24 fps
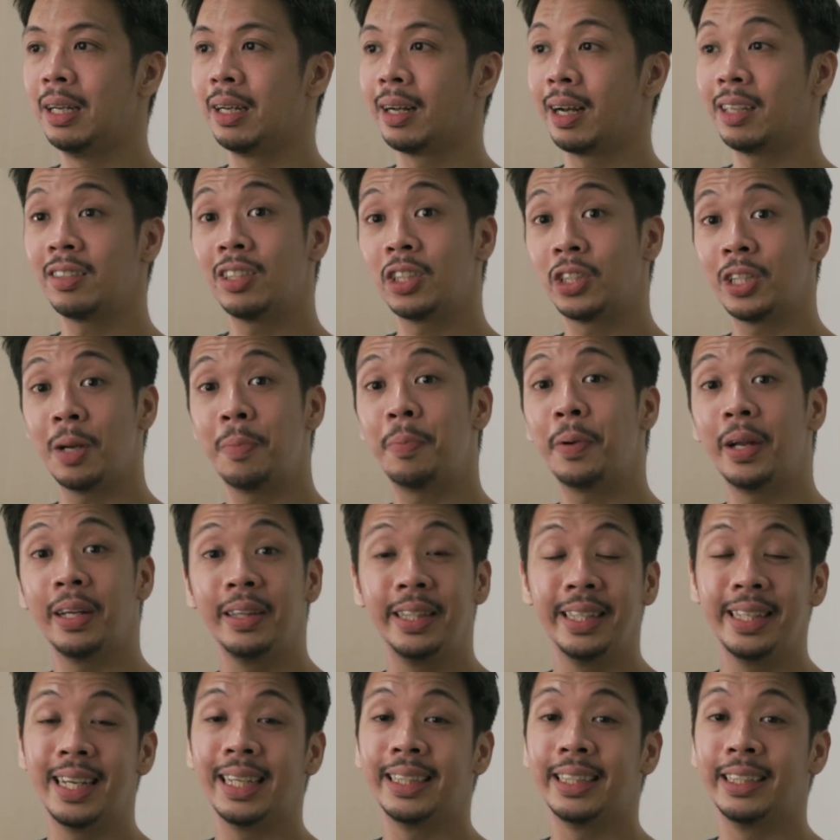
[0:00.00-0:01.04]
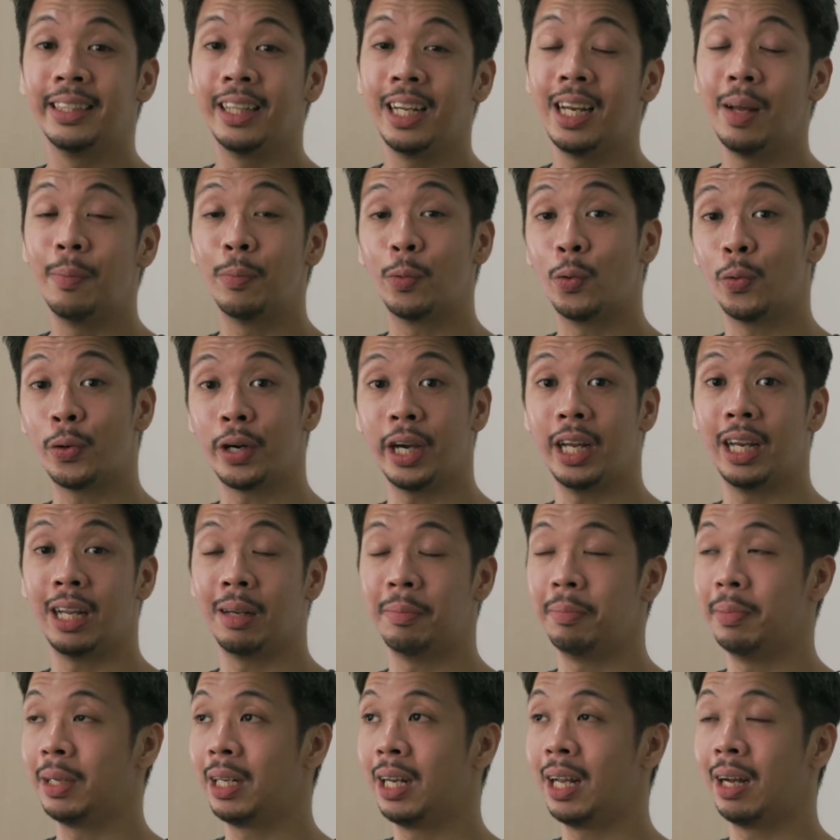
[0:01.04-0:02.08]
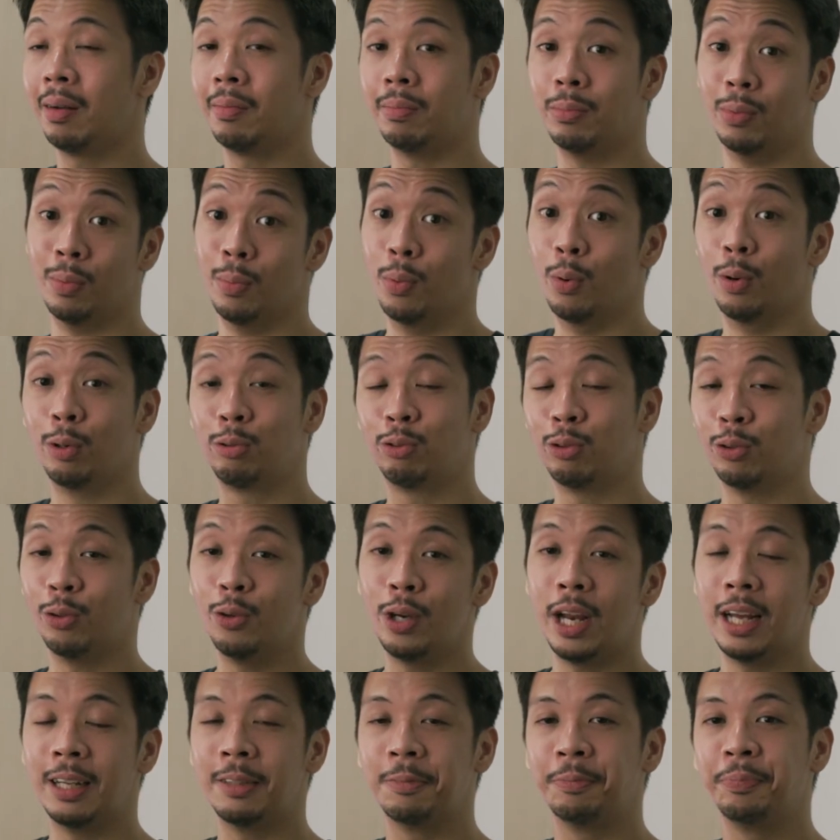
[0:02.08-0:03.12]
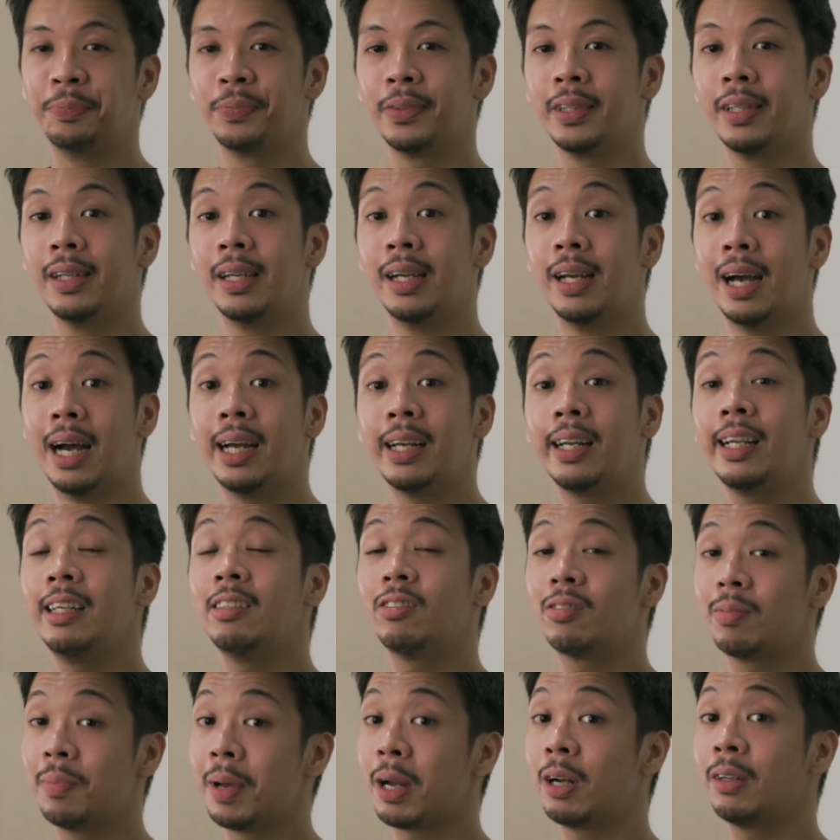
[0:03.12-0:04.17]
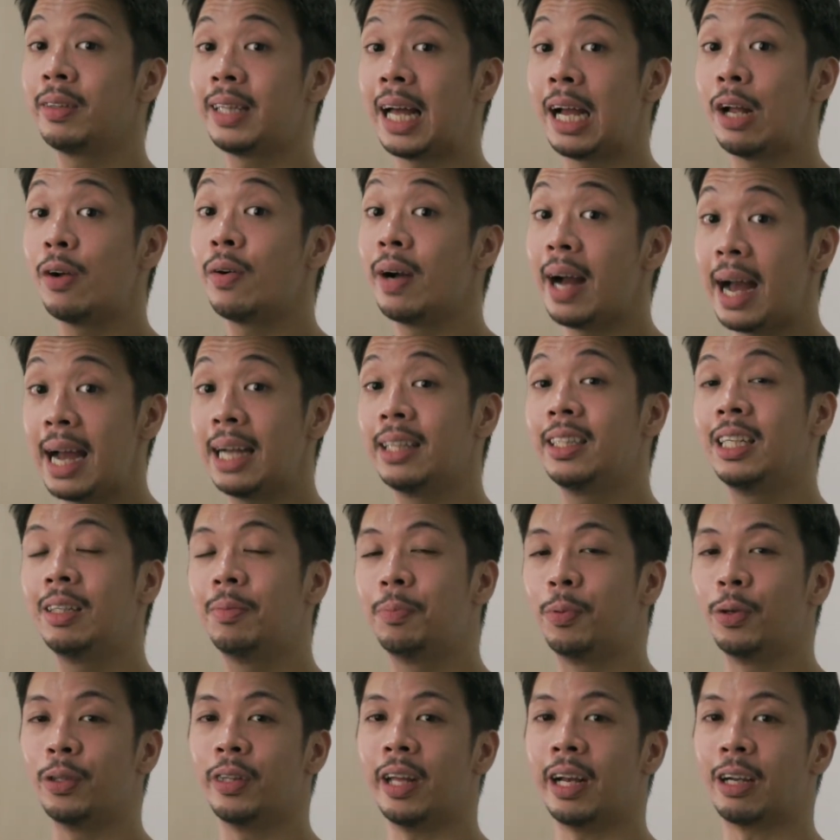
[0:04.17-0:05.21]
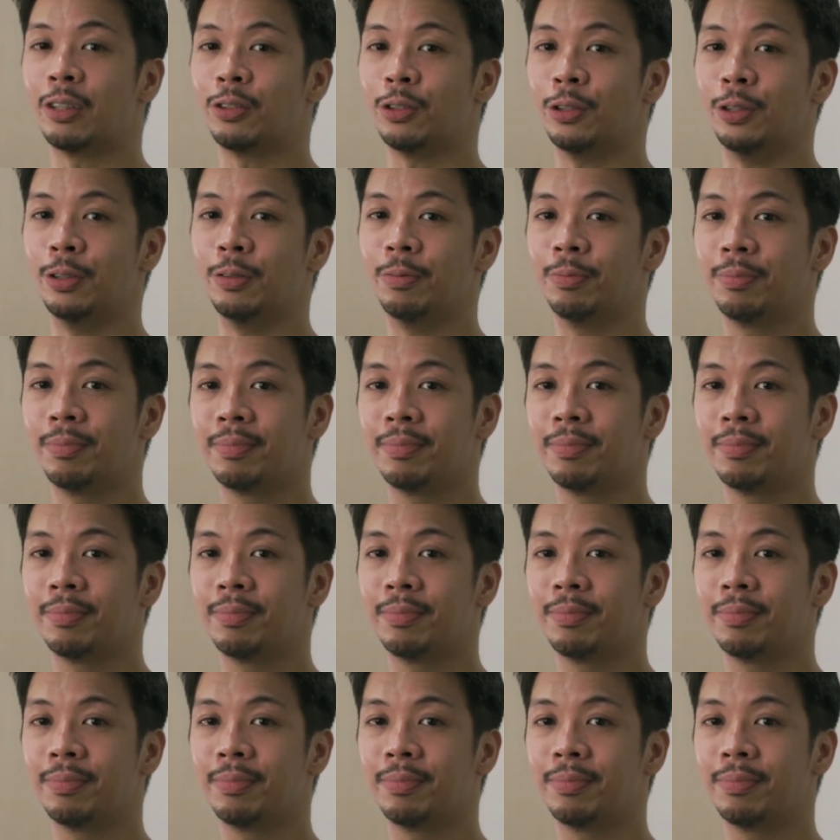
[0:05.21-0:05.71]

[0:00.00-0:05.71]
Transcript: kasi syempre hindi natin alam kung kailan biglang bubuhos yung ulan, at least meron tayong added protection.